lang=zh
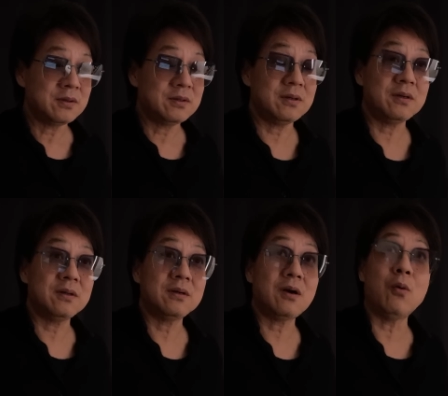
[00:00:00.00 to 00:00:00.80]
那
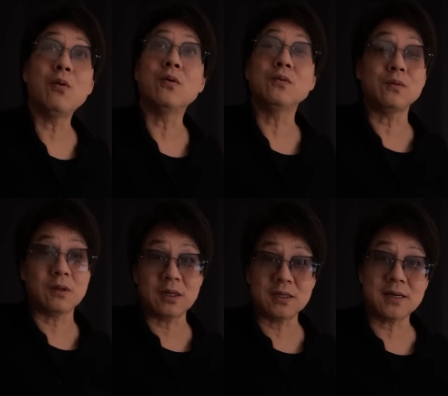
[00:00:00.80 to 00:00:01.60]
个高空中的
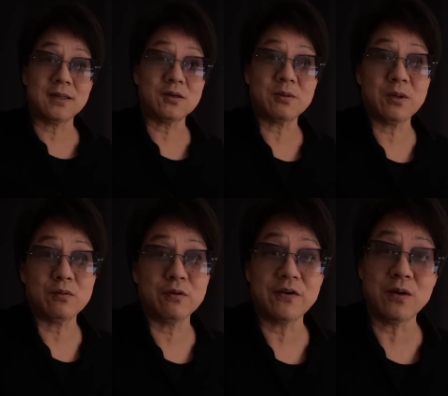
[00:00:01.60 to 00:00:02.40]
那个栈道上面，
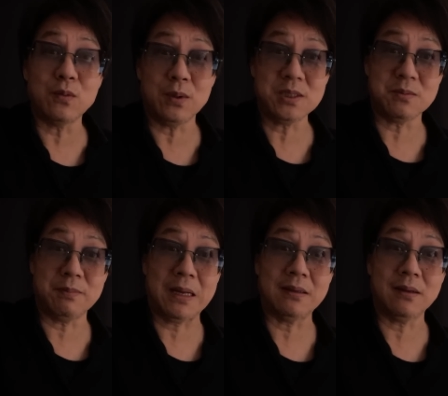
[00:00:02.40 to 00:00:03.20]
如果放火怎么
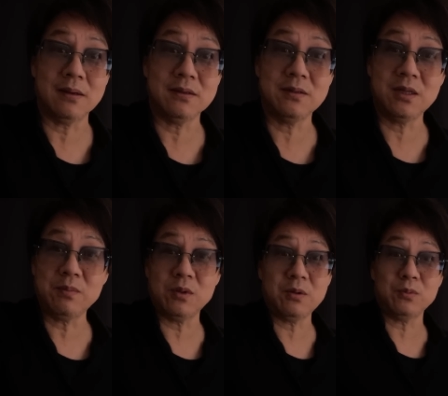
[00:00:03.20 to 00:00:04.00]
办呢？你那
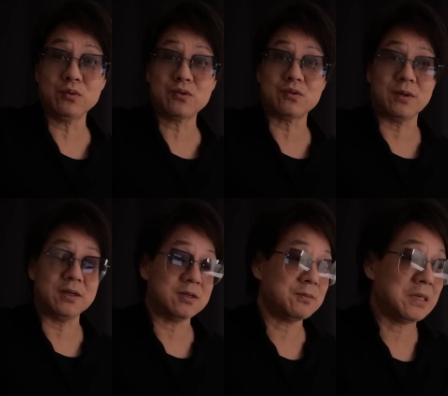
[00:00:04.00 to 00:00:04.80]
么那么多
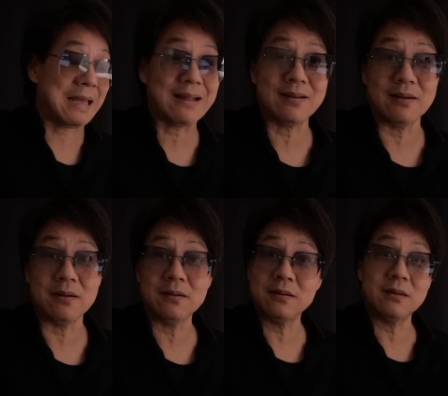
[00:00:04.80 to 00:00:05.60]
水，是不是液
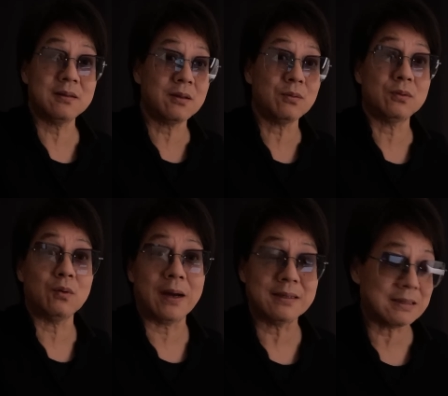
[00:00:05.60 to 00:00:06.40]
体？都都
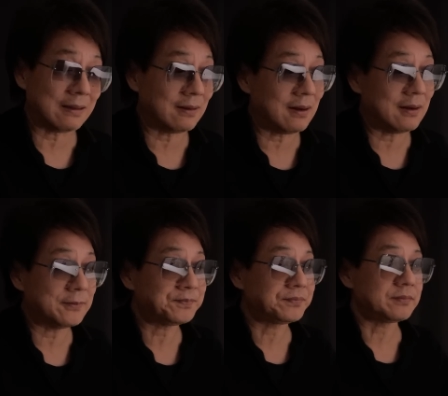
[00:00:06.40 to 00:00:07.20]
有安检的啊。
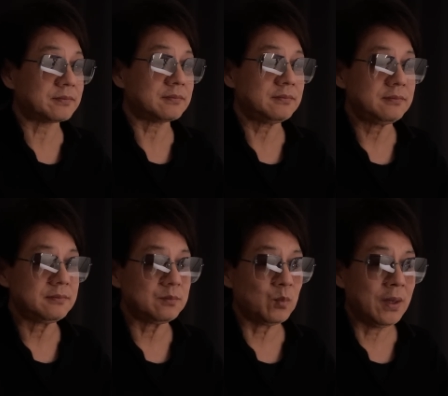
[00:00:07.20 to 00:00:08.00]

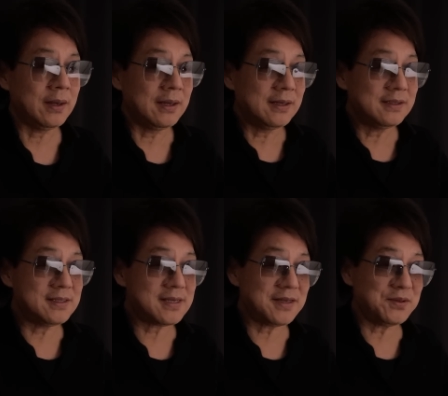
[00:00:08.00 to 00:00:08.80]
第
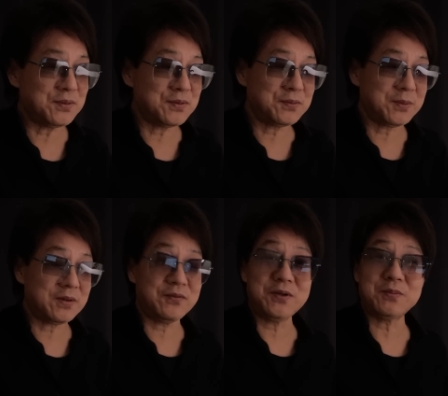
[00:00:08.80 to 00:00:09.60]
三就是什么
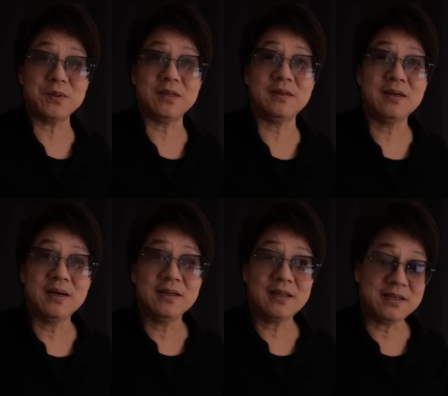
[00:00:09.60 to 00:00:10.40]
呢？为什么
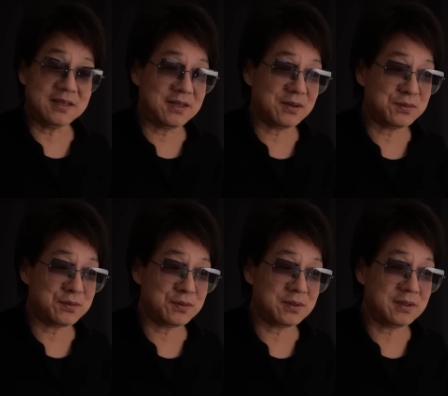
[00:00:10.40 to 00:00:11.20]
他一定要
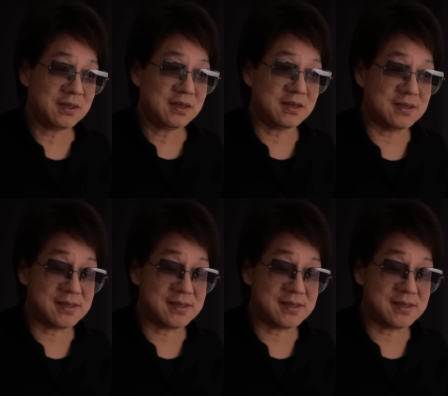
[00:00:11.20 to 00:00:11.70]
去人